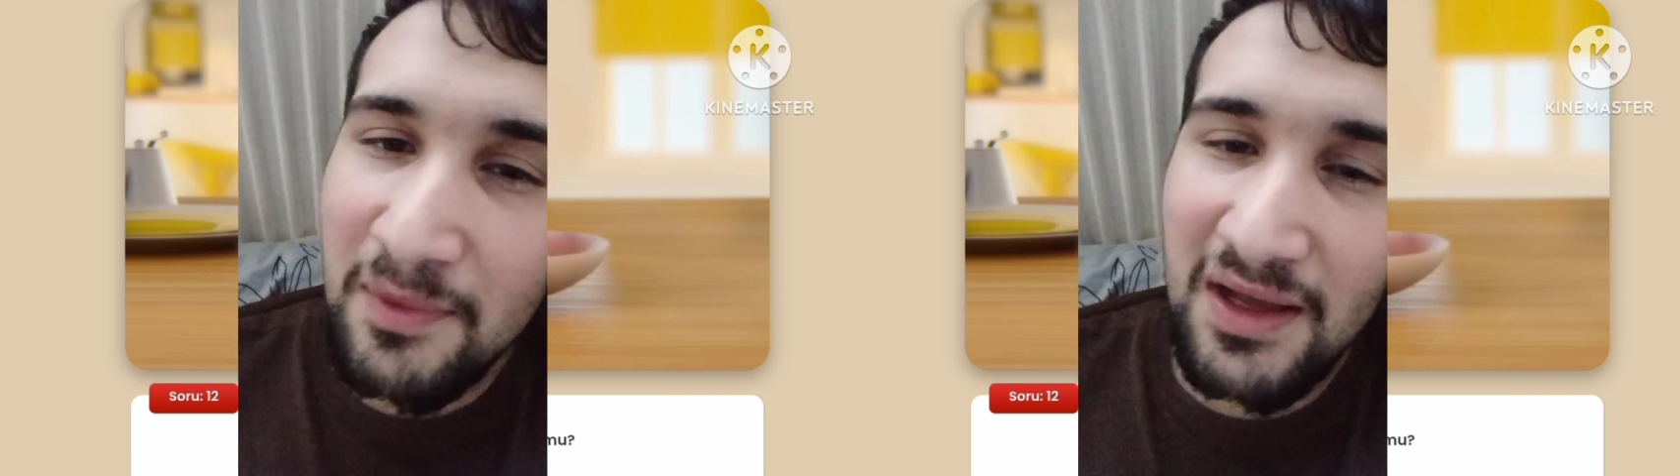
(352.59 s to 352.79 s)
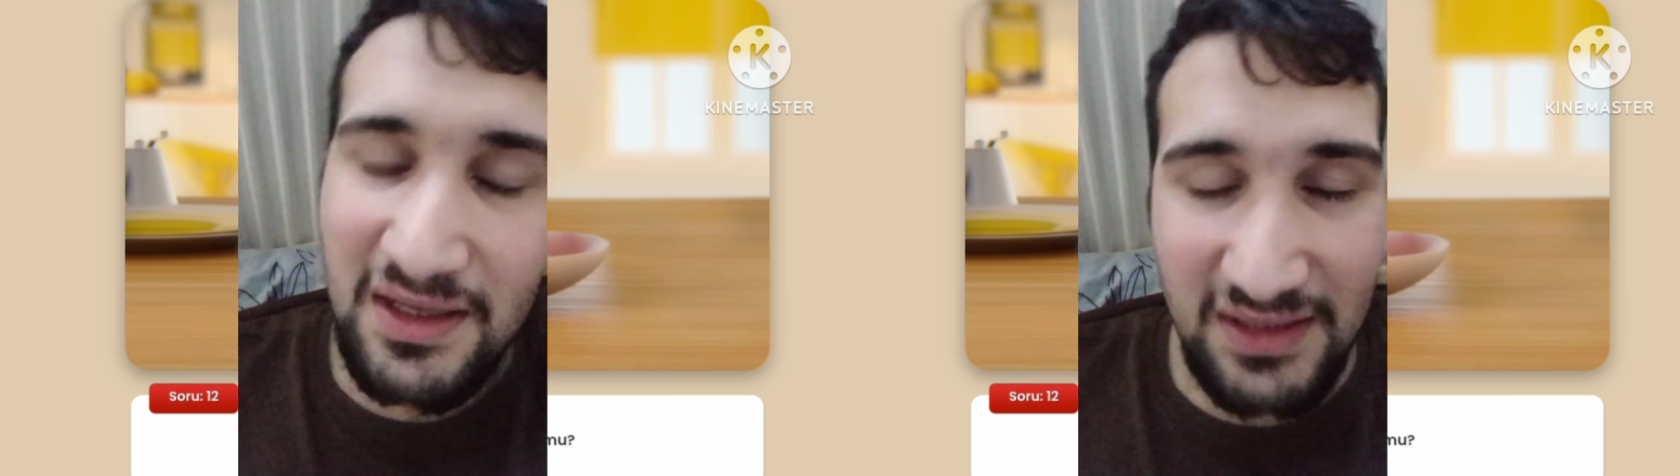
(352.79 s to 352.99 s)

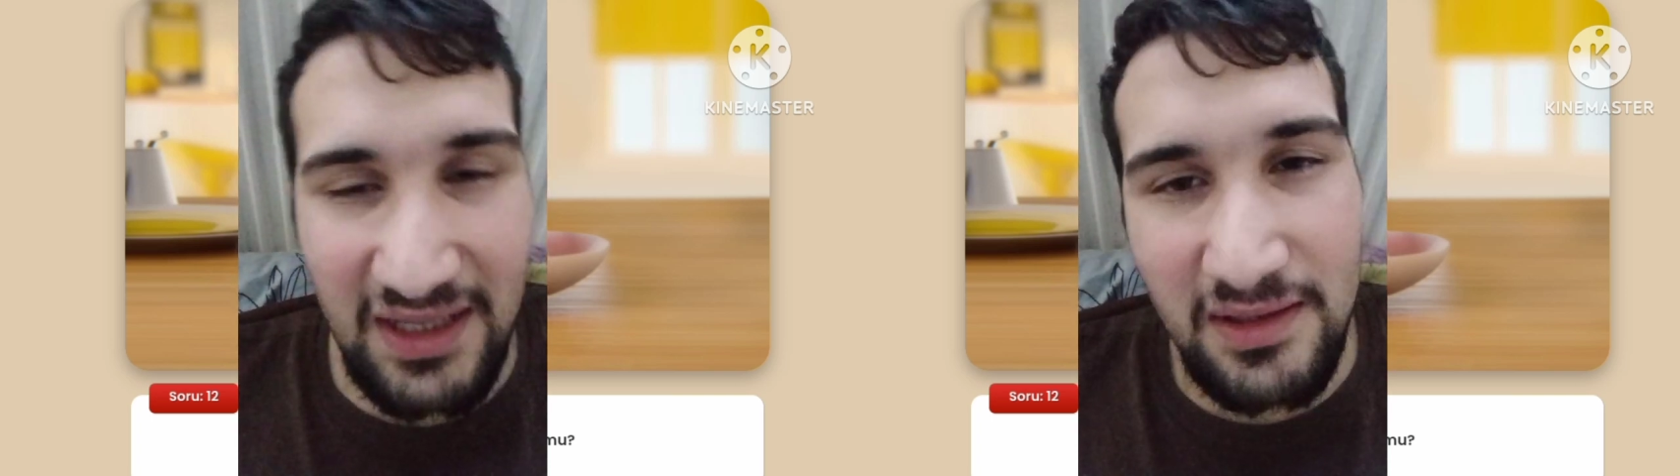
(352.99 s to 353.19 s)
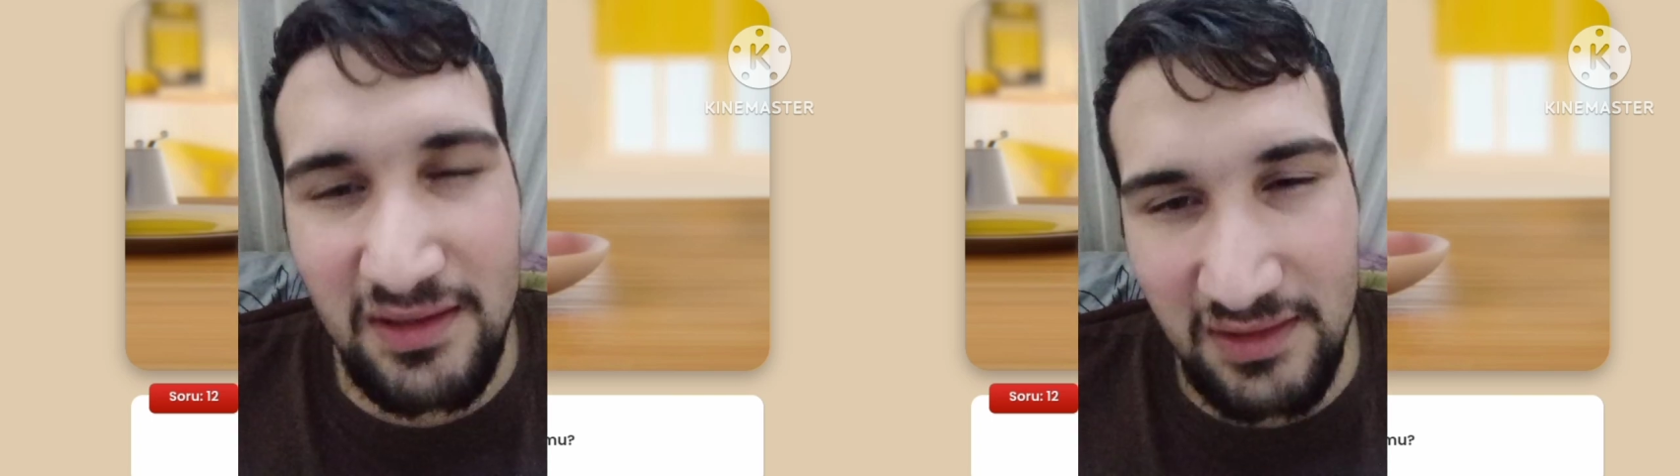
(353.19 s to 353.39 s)
Ama
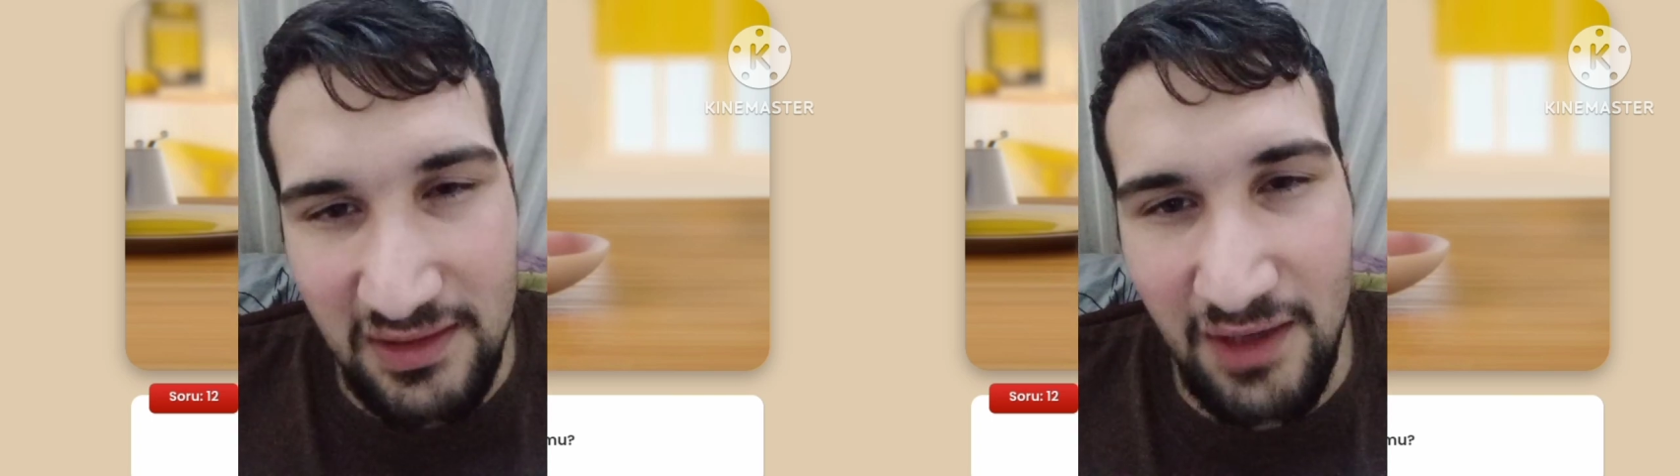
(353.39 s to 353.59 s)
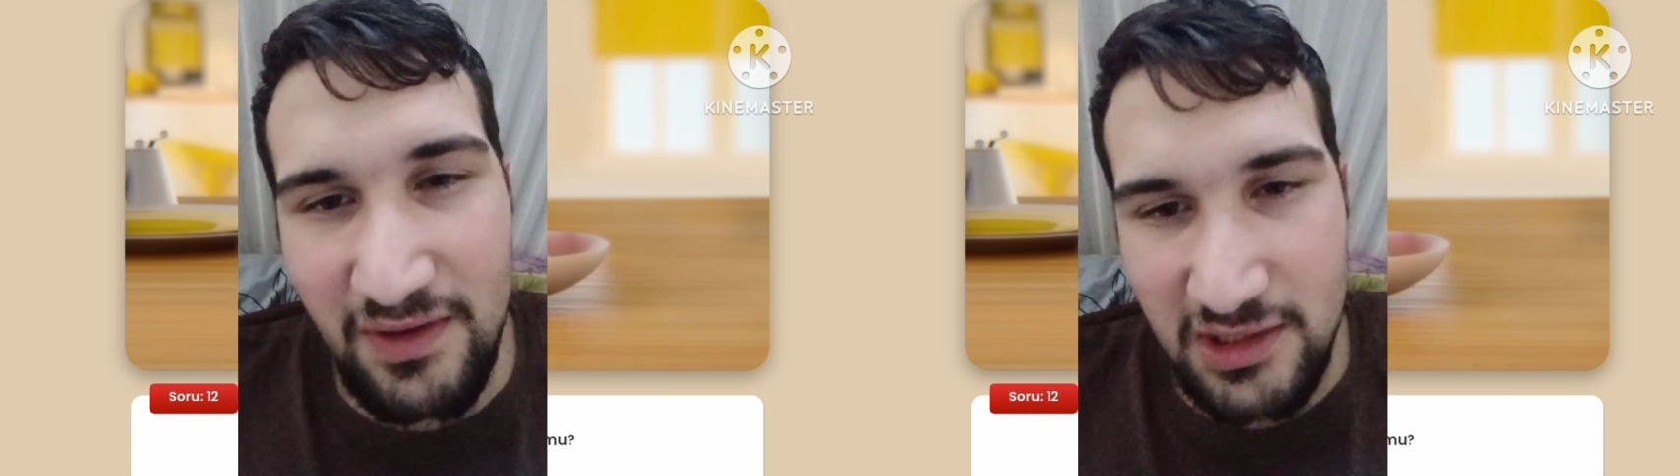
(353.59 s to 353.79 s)

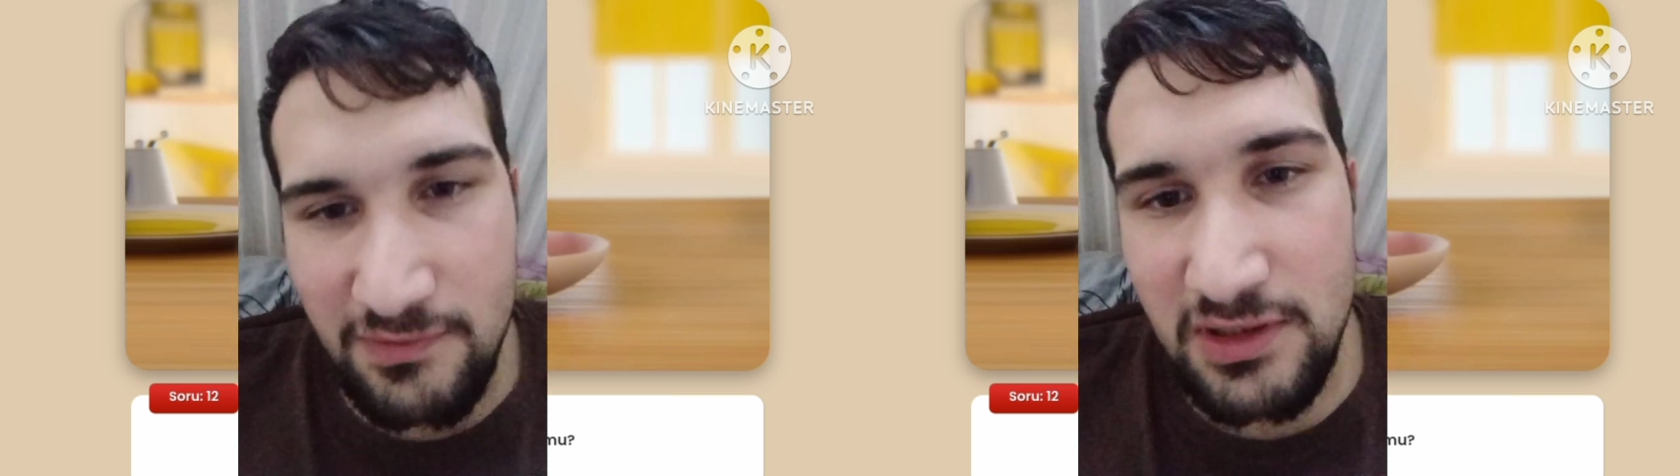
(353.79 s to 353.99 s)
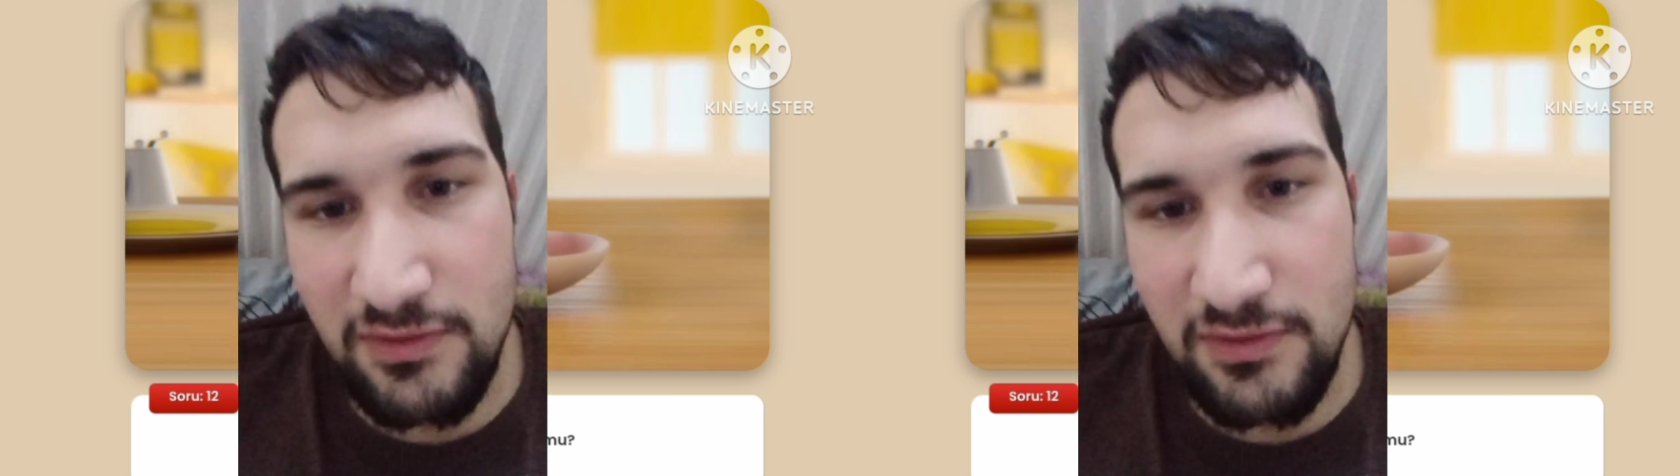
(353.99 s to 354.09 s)
yani yavaş